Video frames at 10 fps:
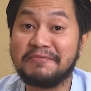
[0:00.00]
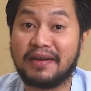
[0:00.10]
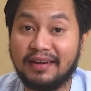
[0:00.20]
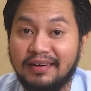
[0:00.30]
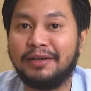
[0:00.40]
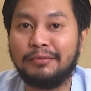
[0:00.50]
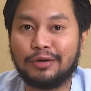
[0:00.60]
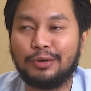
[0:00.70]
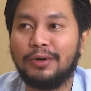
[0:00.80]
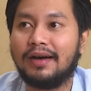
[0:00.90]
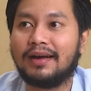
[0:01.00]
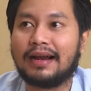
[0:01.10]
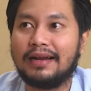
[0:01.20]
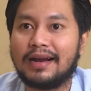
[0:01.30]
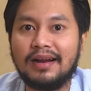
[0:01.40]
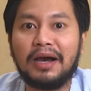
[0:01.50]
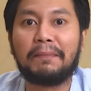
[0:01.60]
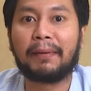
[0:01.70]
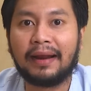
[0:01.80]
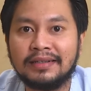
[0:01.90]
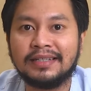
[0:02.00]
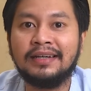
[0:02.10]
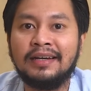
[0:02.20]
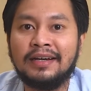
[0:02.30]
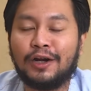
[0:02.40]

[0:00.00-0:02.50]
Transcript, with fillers: Impact ini menurut gue rada-rada ngeprank sih.